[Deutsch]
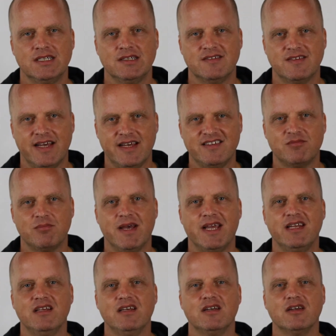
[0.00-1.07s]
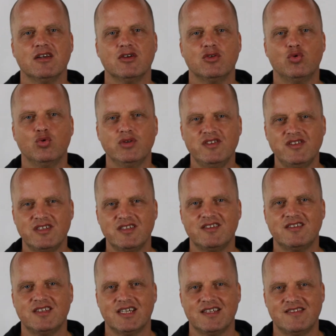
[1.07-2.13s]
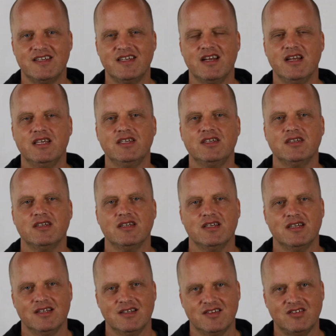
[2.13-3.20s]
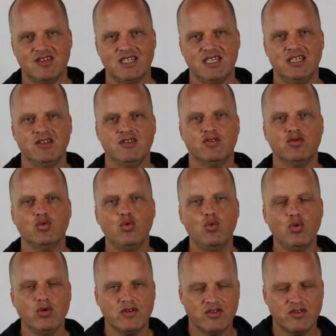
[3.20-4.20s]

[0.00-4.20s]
Das heißt, meine Kunst ist es tatsächlich, das Training so